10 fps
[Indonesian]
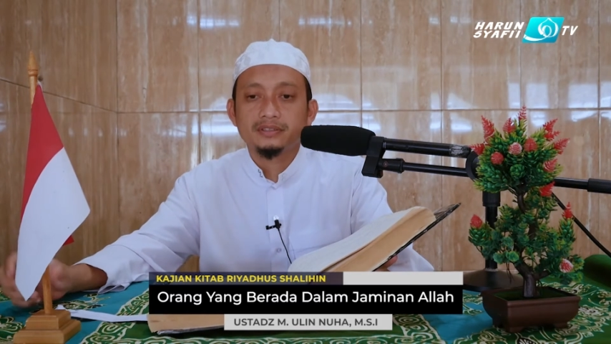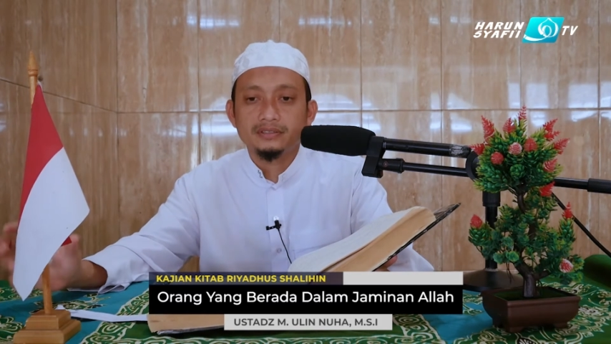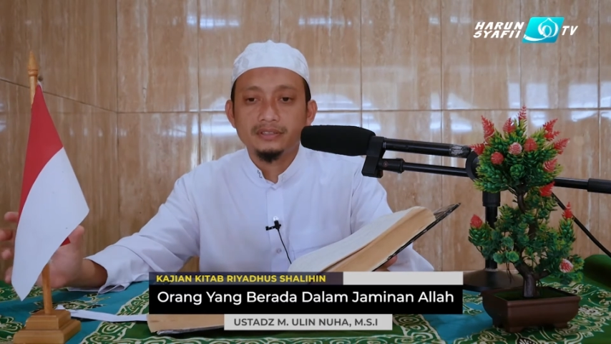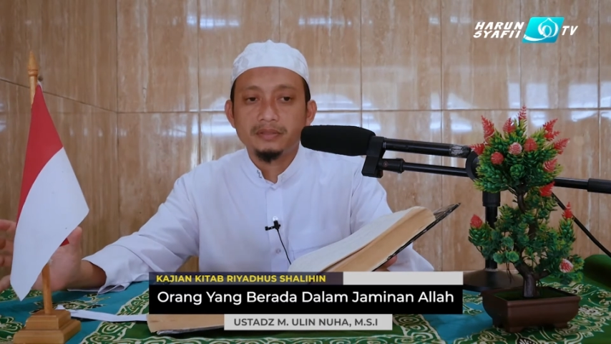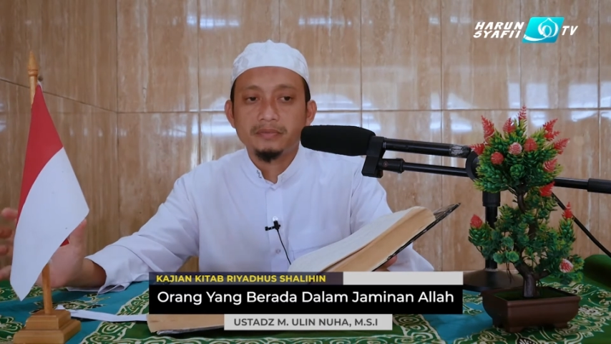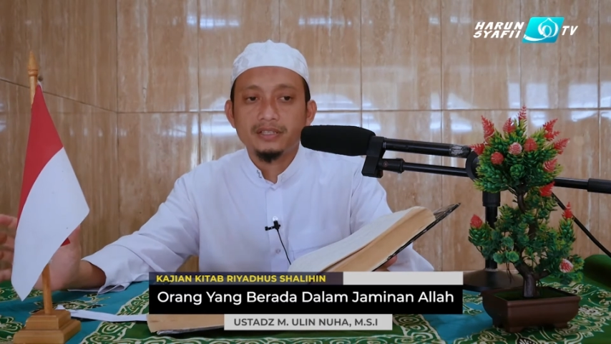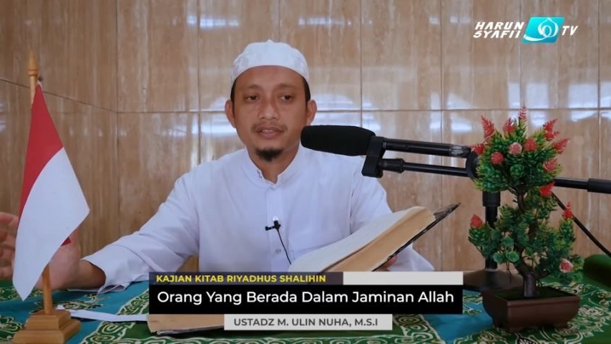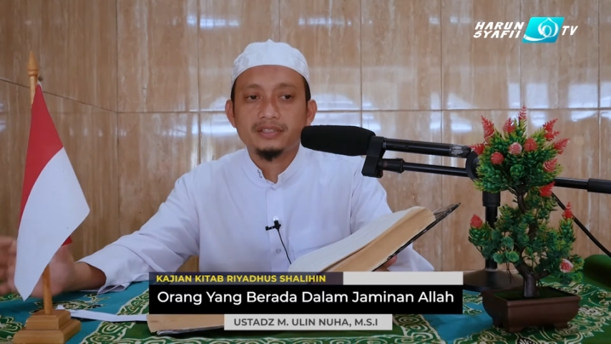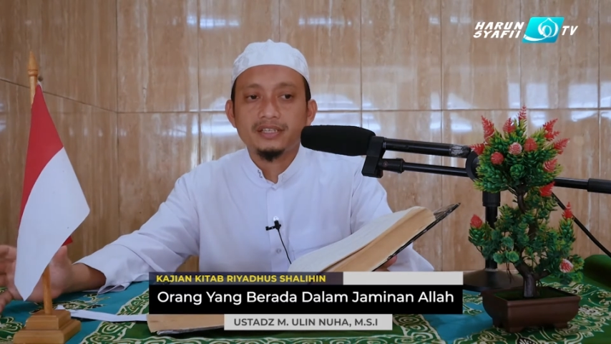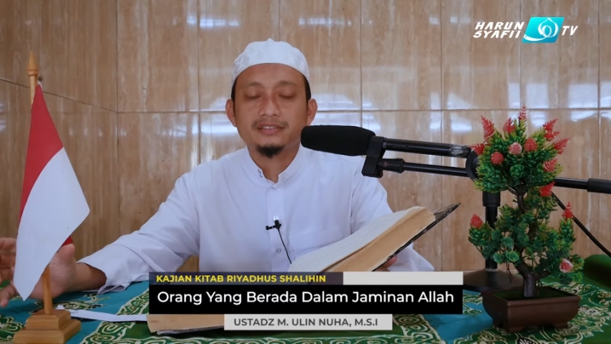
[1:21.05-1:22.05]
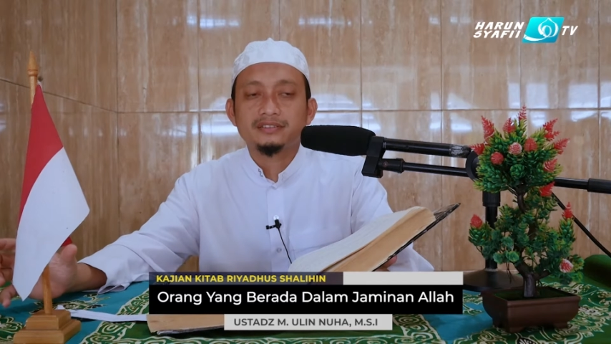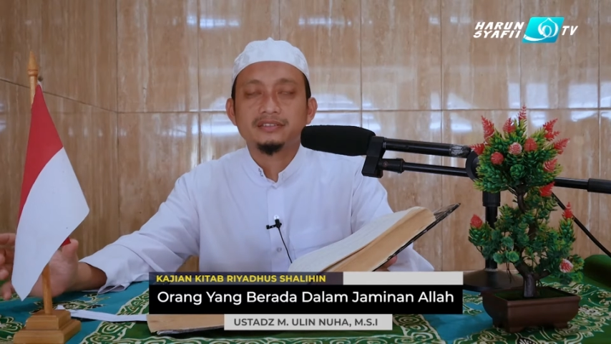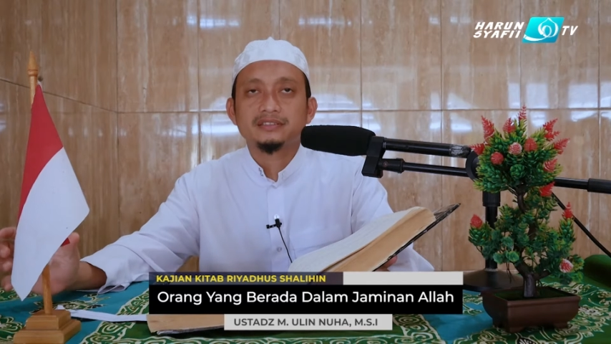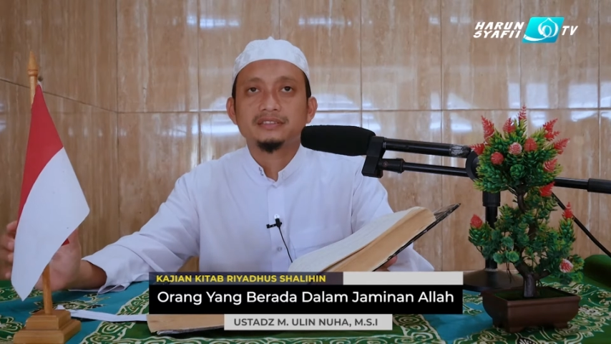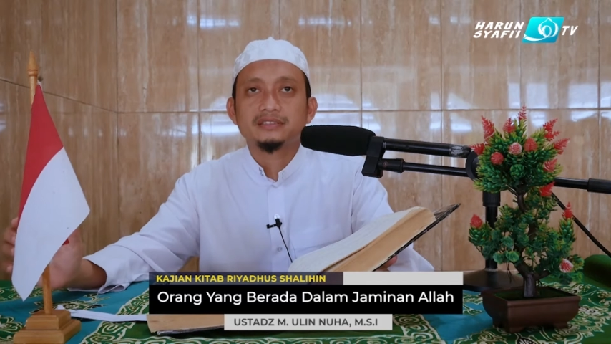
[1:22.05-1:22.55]
Yang mengatakan
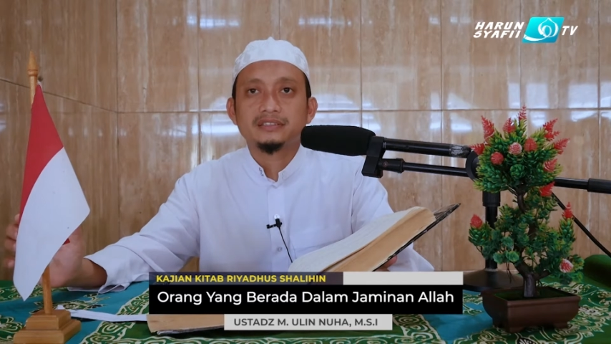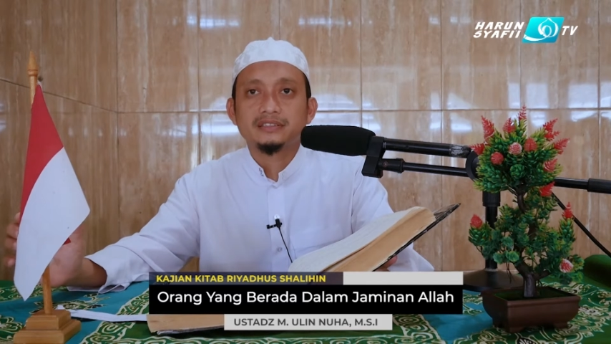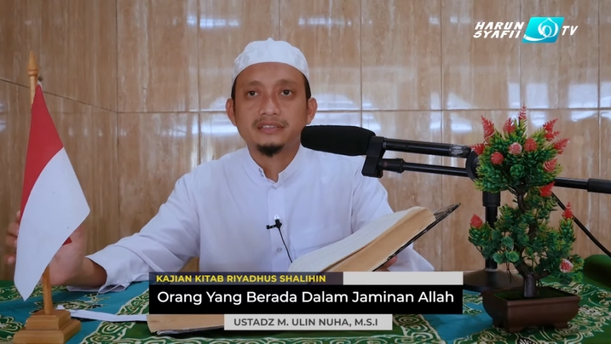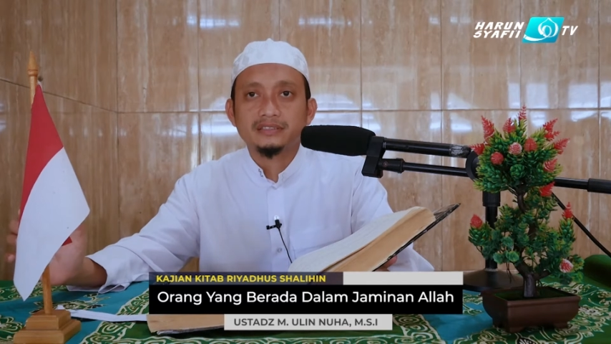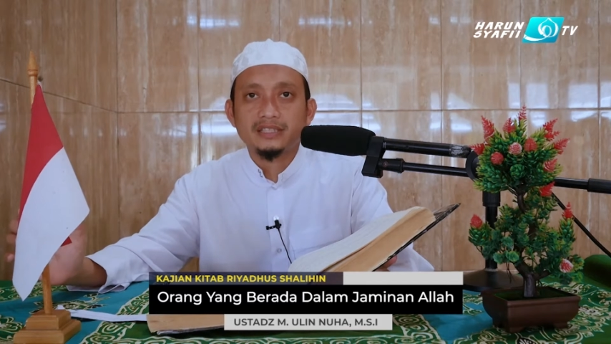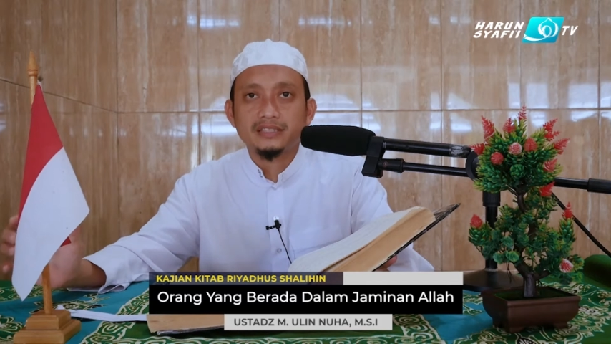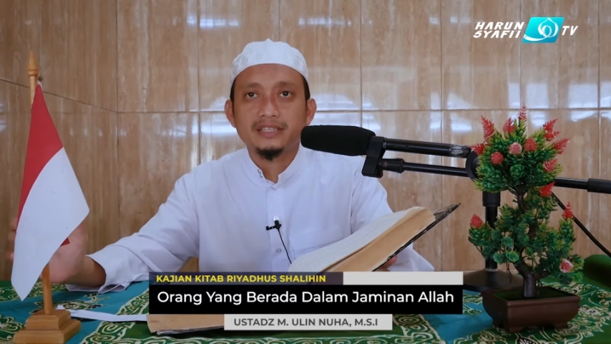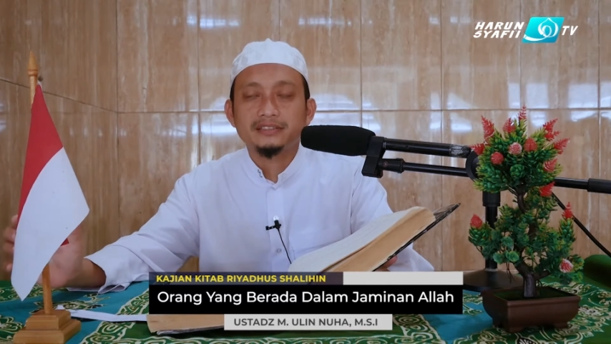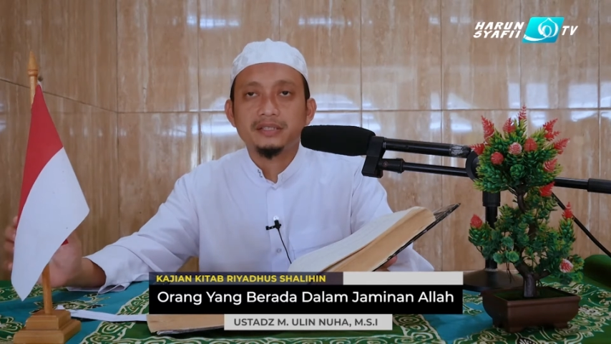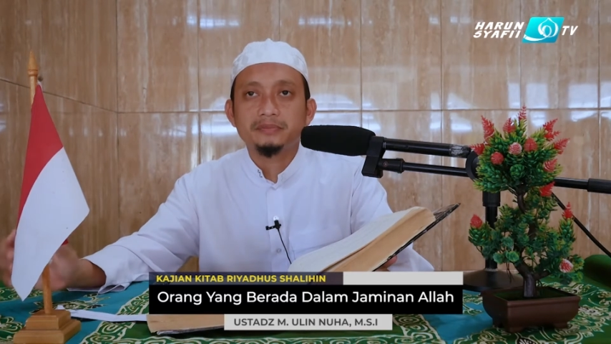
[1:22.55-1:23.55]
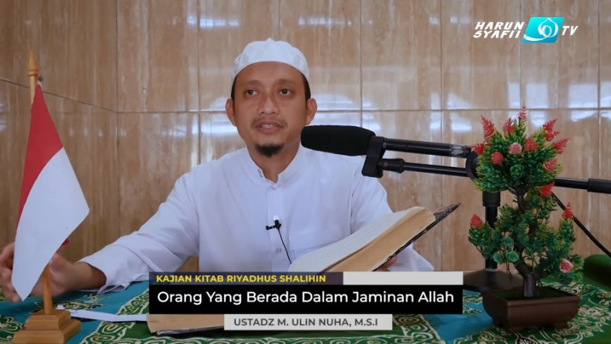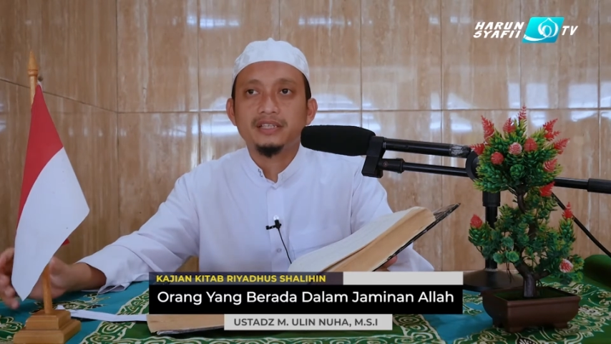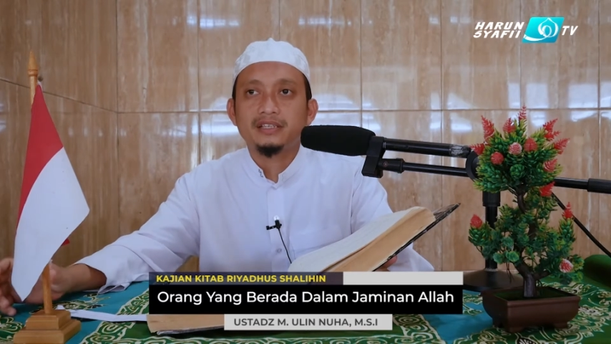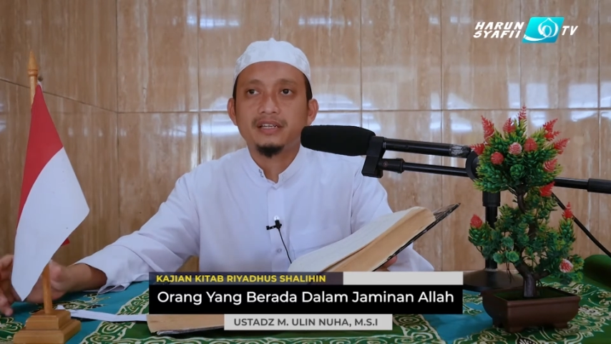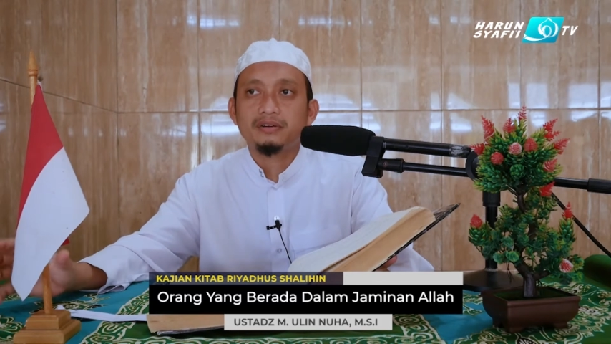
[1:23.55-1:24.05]
saya jamin
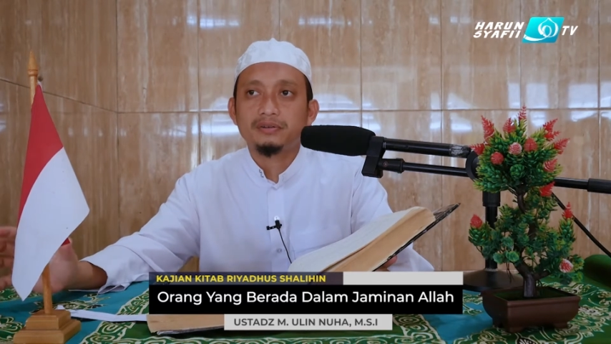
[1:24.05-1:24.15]
adalah